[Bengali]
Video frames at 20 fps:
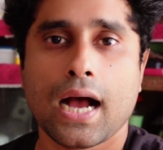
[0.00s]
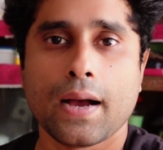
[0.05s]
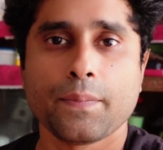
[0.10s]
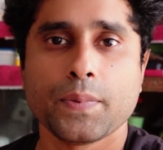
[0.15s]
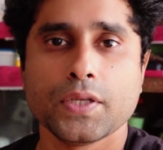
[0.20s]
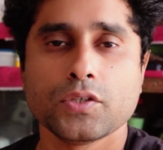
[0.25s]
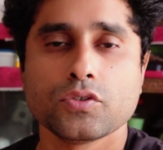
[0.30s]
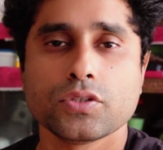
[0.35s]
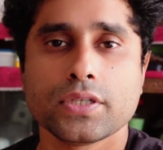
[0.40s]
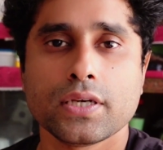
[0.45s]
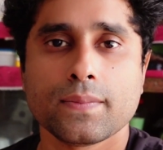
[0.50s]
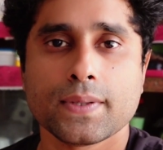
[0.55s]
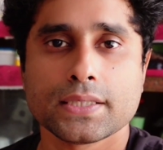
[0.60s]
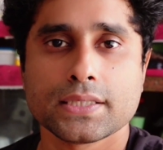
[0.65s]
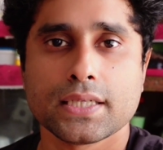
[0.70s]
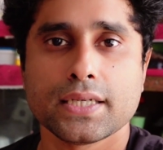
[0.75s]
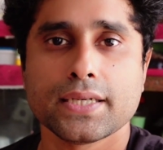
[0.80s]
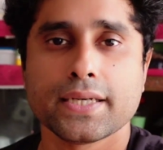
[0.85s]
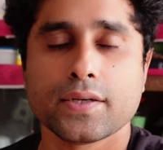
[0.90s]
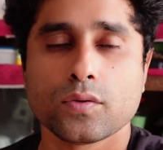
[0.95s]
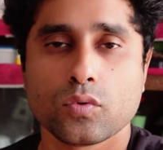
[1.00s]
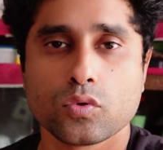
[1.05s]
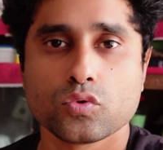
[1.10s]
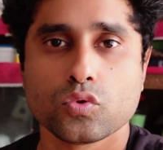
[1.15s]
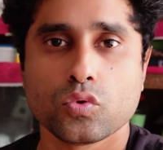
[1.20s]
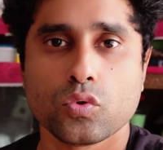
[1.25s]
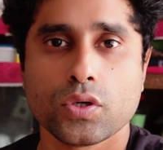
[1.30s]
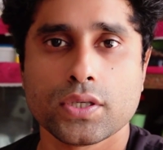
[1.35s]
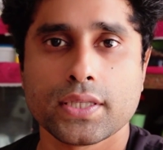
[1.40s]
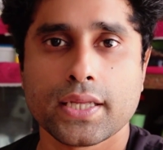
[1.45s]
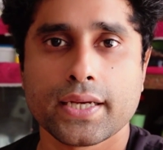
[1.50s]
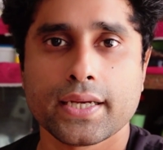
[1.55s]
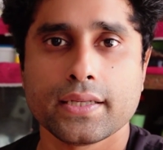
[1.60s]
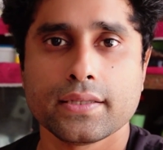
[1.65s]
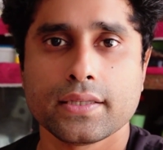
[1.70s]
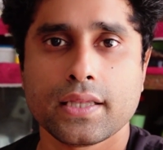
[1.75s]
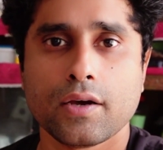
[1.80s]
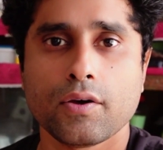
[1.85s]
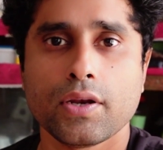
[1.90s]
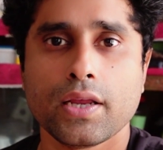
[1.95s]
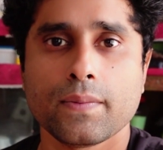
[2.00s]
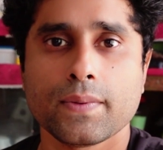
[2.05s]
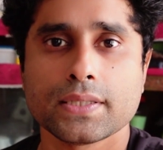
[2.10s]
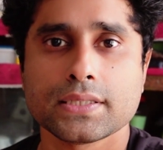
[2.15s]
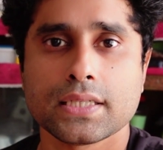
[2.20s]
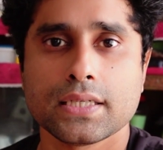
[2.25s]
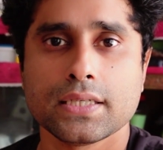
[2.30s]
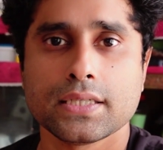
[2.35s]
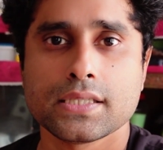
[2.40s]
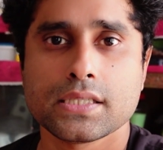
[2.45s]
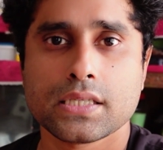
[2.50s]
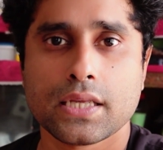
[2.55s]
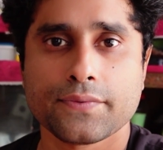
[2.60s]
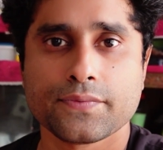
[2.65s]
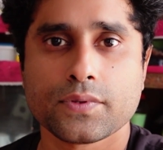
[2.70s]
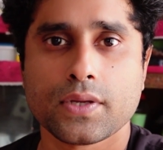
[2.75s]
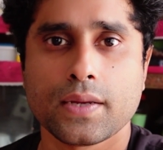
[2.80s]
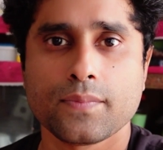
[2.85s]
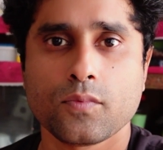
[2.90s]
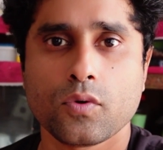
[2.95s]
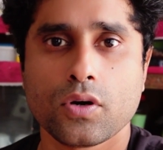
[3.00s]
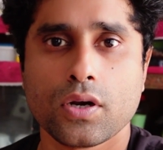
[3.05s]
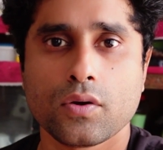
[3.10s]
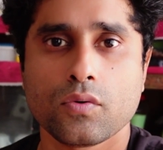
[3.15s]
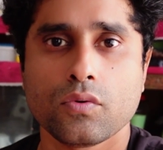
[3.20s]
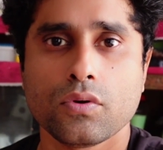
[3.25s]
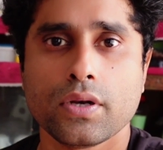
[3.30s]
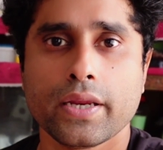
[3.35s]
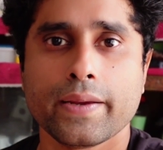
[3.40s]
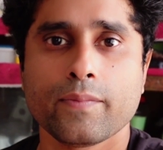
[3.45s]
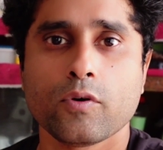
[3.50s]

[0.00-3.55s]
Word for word: আপনি যদি আমার চ্যানেলে নতুন হয়ে থাকেন তাহলে আমার চ্যানেলটি সাবস্ক্রাইব করে রাখুন